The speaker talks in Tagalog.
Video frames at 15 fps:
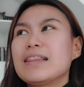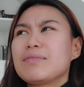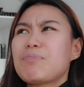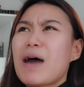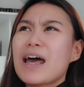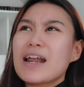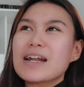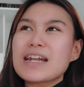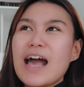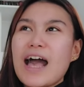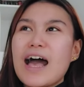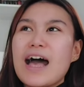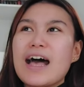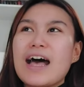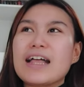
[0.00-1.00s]
Parang
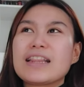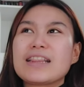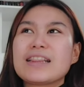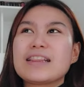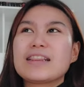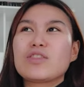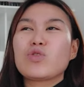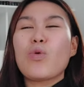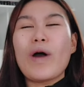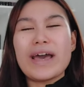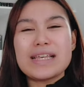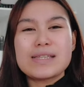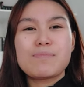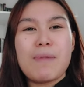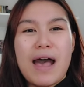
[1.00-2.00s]

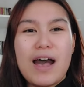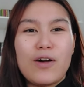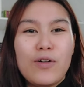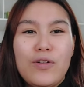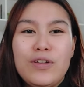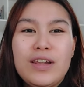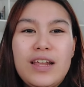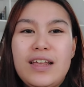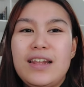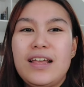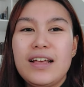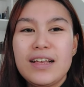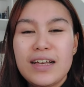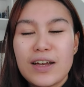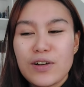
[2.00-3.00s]
naka-twice ba ako na
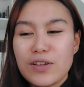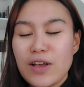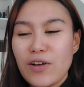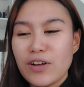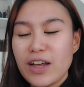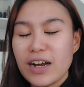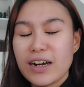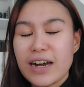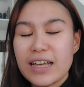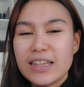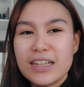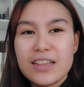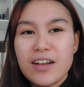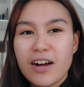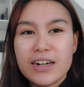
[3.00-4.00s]
nagkaroon ako ng
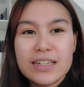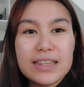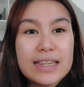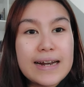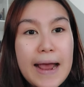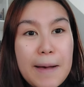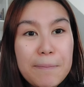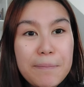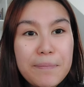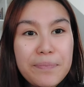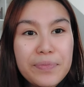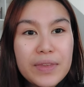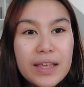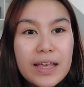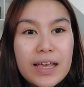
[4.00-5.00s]
credit card trap?
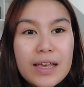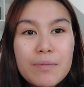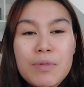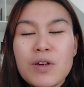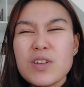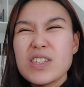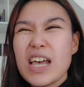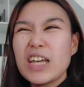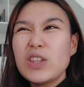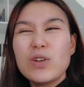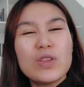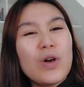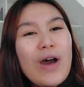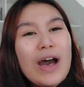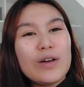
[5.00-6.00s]
Because I
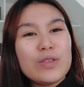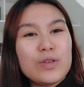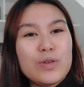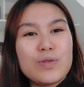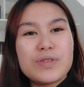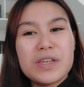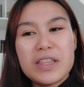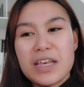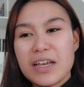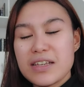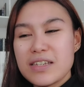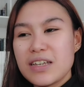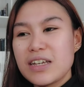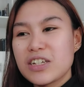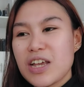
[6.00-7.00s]
don't know how to use it eh,
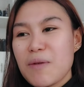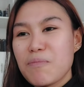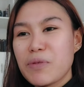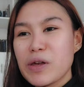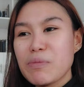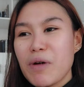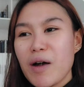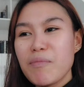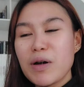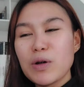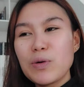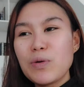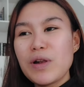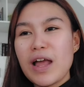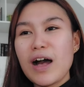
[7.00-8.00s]
kasi syempre yung mga
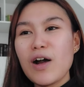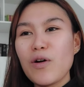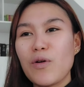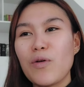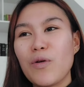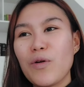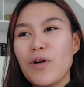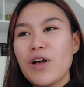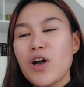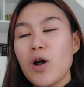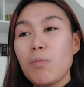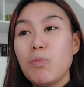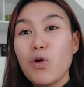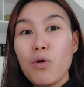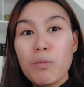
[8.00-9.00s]
magulang ko,
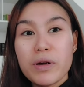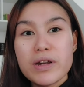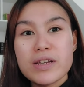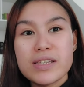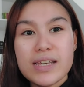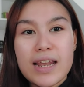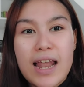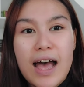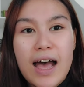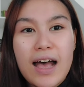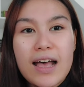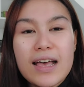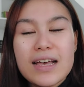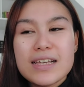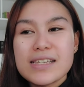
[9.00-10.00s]
boomer
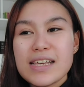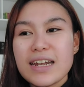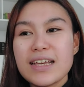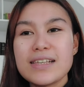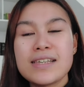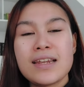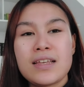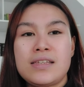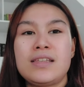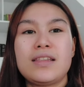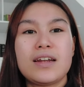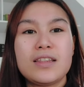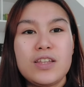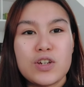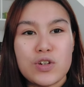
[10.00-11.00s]
sila, sanay sila sa
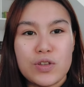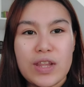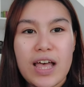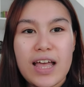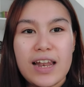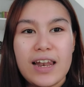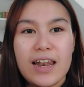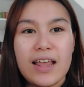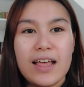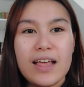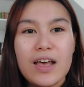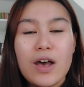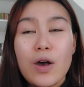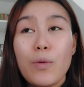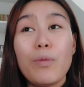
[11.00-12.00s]
traditional
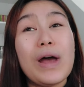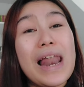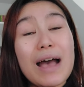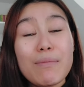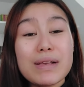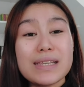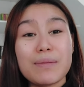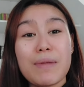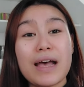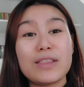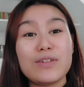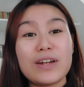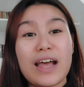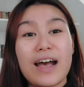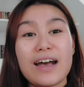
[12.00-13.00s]
walang masama
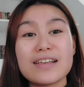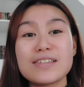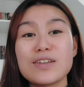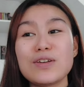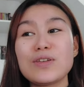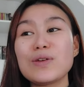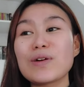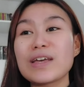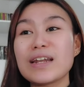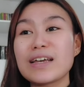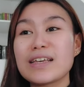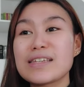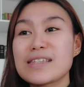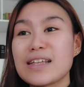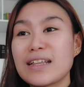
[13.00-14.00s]
doon na ah. kasi yun yung
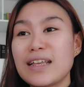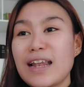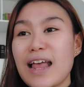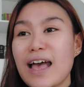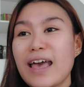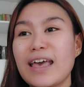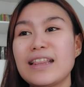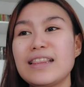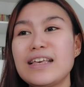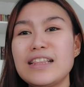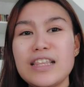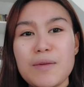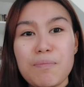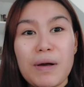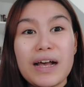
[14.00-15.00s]
kinagis na nila and
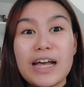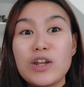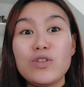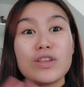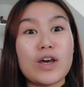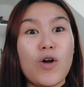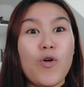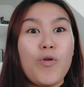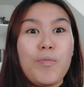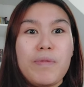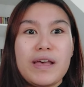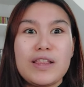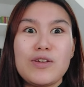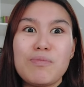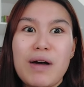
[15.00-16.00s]
hindi pa ganun
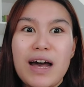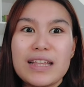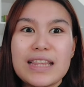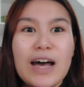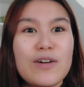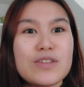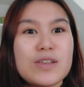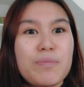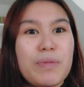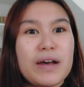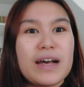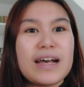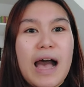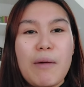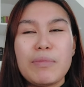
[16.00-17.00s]
ka-open yung mga tao sa
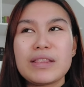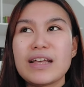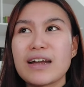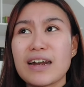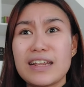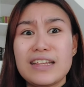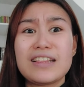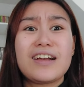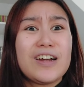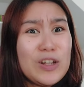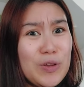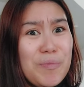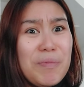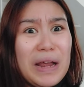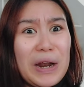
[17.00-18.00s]
paggagamit ng credit card
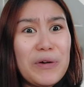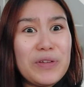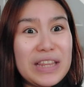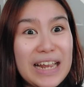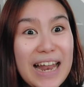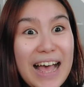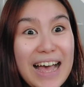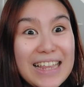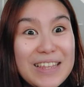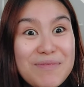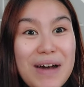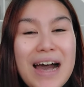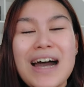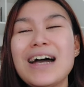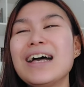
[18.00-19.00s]
nung panahon nila, di
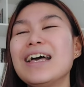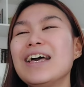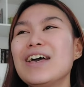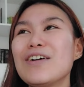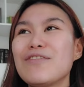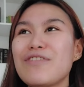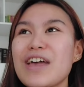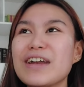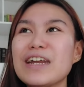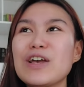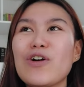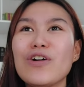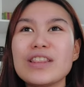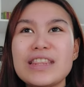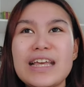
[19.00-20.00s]
ba? Very
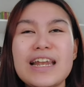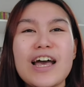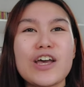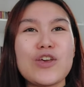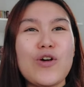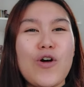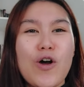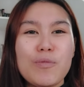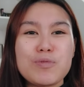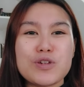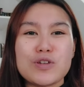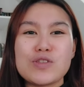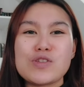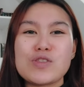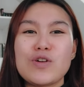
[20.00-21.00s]
konti lang yung
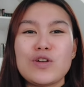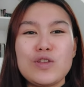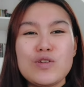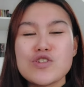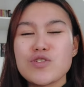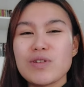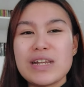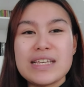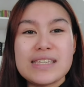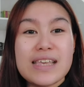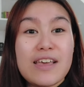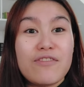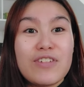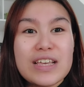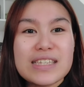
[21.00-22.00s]
options noon, usually
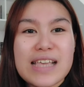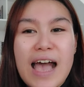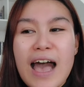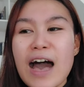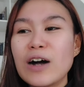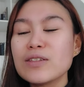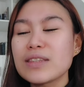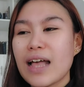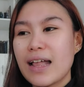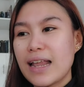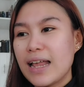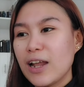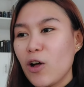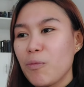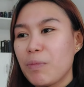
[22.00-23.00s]
savings account,
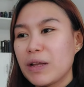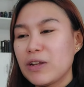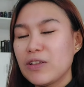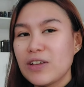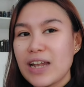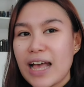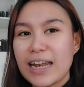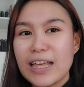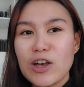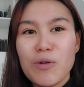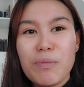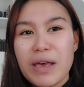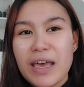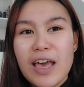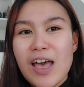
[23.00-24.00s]
naalala ko pa nun yung nanay ko,
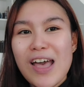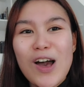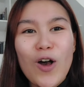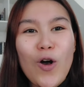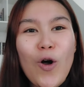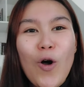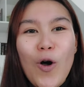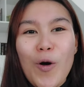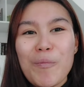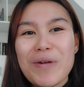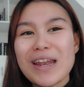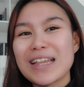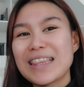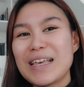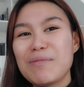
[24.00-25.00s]
may
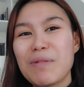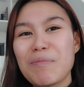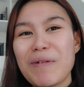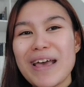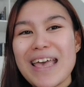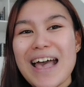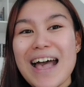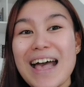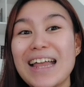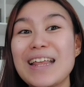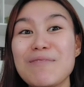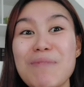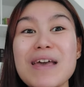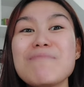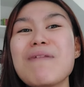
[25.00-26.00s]
kooperatiba pa
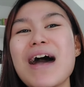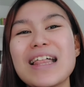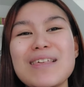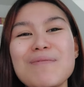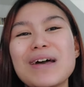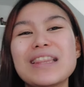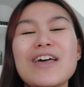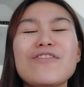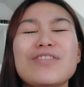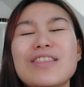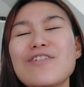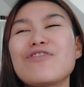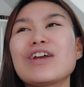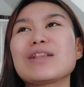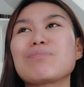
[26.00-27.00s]
yan, iba-iba, di ba?
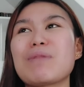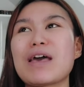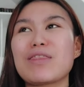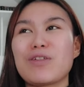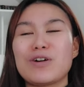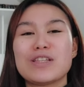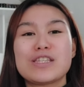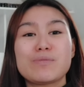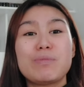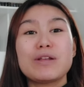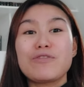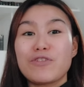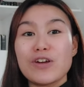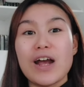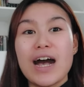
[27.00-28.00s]
different methods.
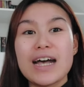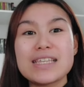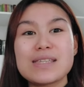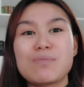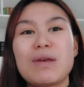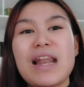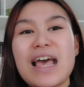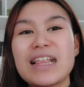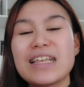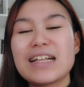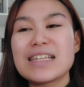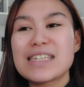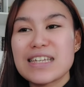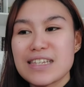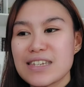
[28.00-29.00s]
But for us,
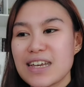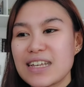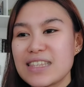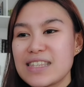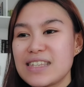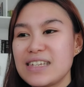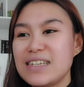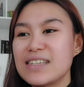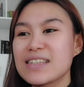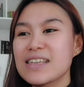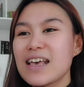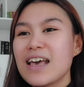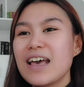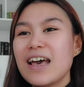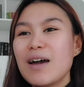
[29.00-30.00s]
millennials and Gen
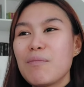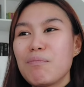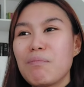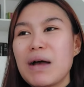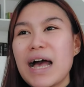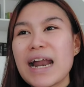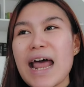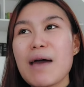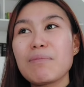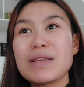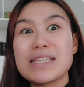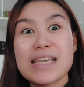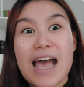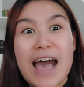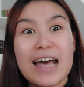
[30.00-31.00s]
Zs,
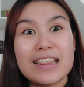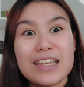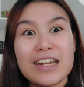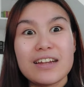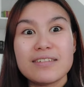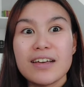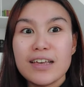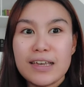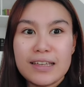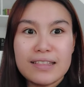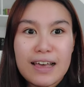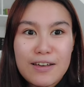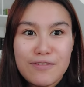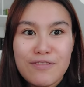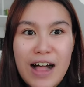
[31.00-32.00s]
marami sa atin na
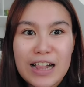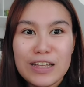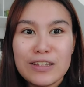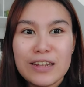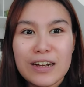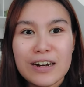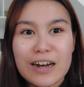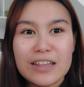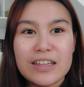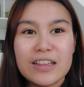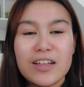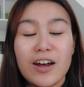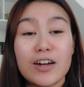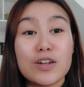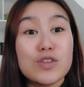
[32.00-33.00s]
nakikita yung value ng
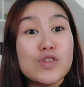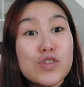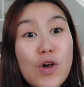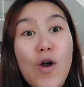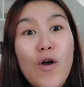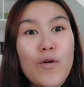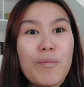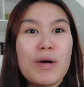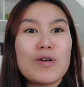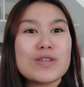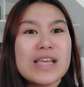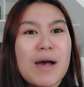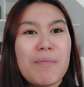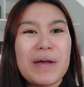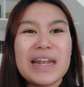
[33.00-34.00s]
credit card. So,
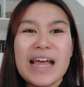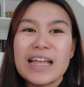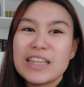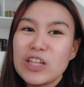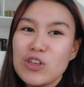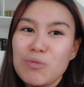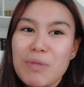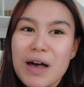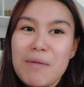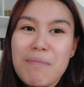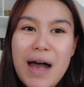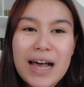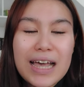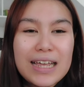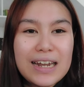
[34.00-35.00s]
pag-usapan natin yung mga
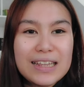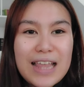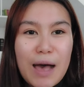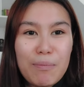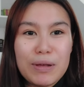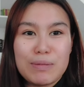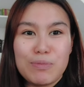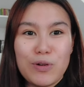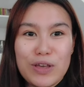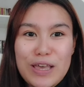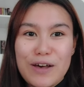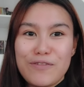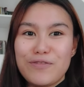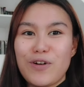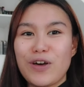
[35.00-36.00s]
bagay na dapat mong
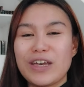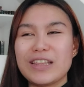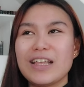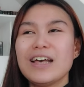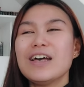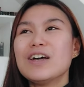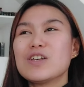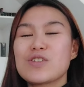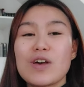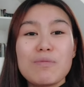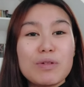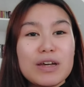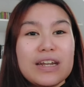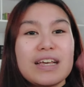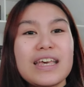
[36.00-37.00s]
i-avoid. So,
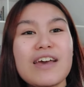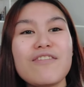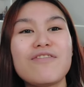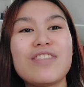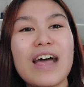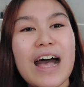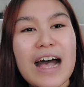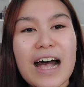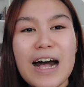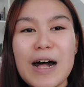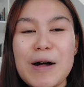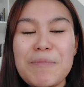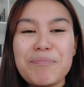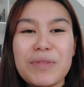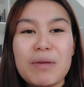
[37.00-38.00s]
I'm gonna give,
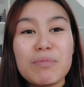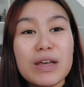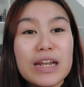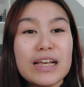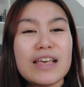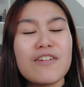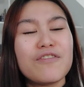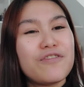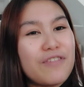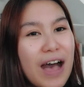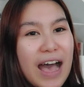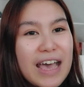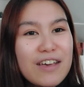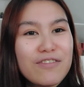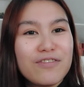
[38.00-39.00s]
um, I'm gonna give
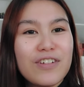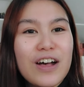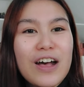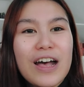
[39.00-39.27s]
five